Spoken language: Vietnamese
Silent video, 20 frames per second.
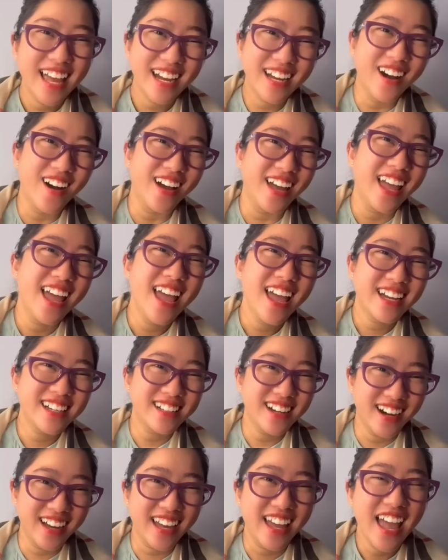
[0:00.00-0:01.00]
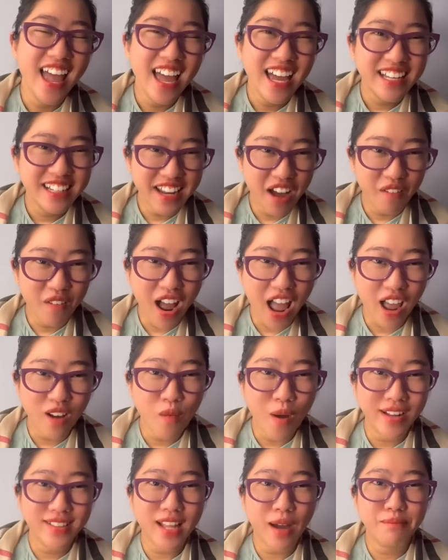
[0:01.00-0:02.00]
rồi, rồi đâu có ai
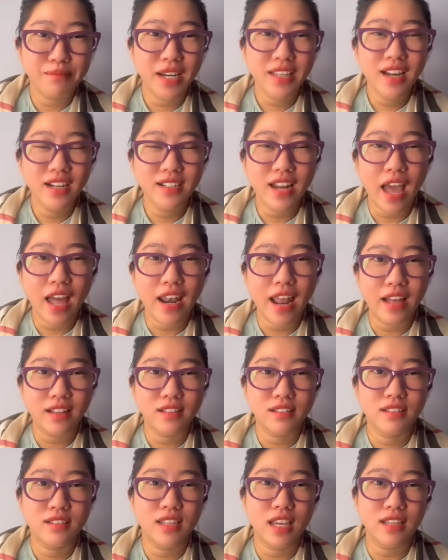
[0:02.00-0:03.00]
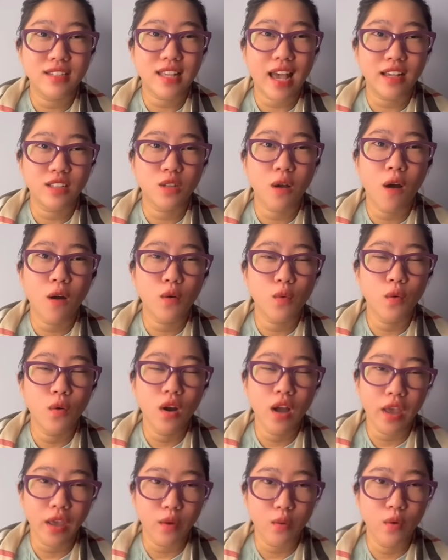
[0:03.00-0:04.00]
quan tâm cái vấn đề là chị xài son của
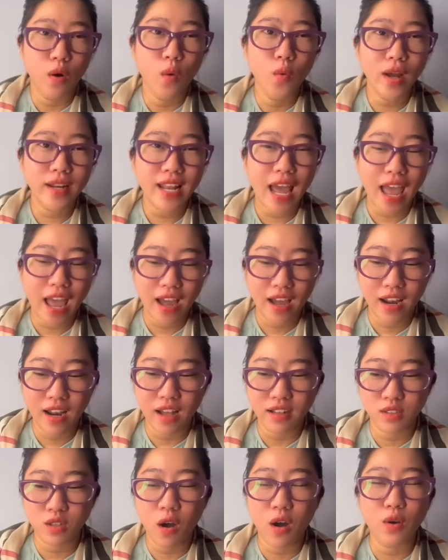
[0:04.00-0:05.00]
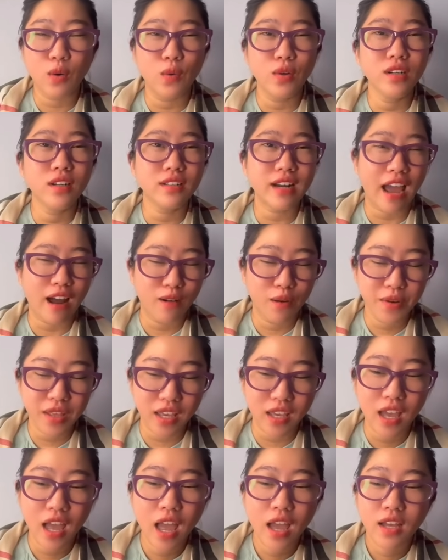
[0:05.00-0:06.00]
hiệu USA hay là son của nước nào đâu
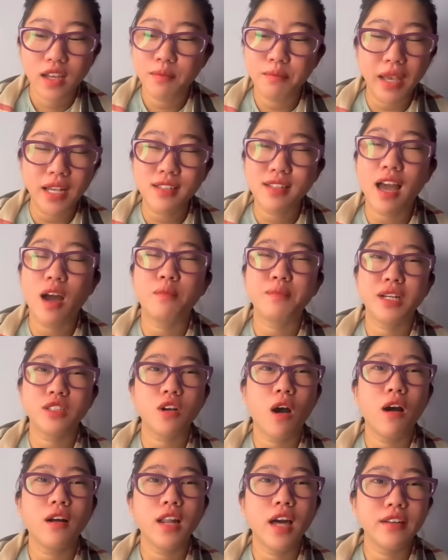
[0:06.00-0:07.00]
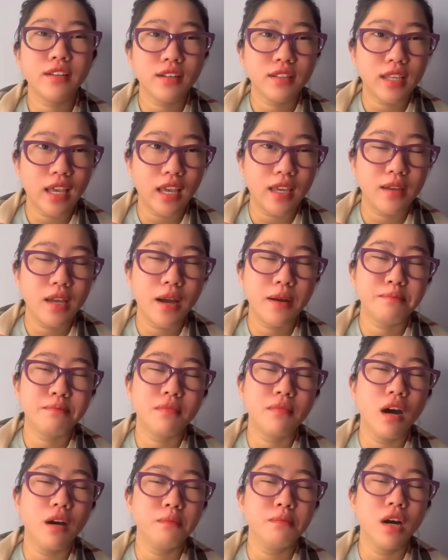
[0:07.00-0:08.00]
gì miễn sao mà son lên cho chị
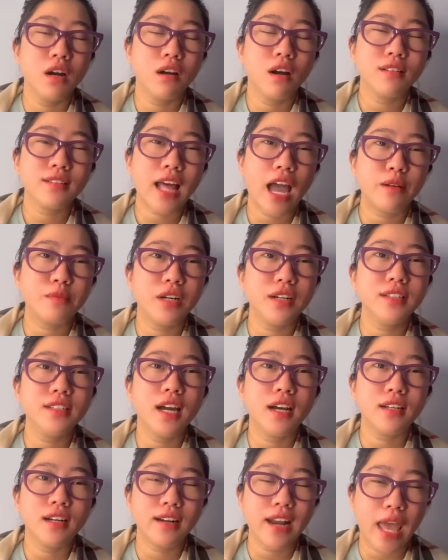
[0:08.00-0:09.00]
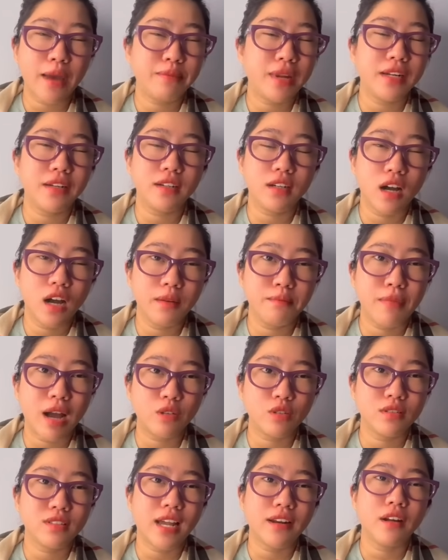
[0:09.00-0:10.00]
10, ờ, 10 ngón tay 10 ngón chân nó đẹp là được rồi
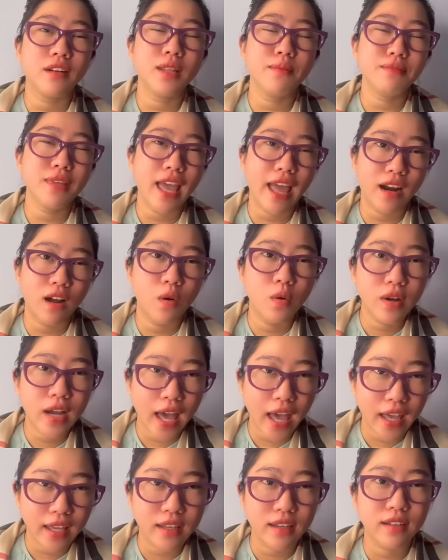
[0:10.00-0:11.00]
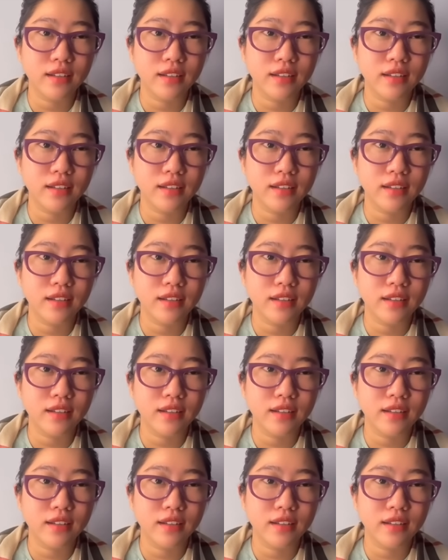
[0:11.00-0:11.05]
màu xanh đỏ tím vàng là ok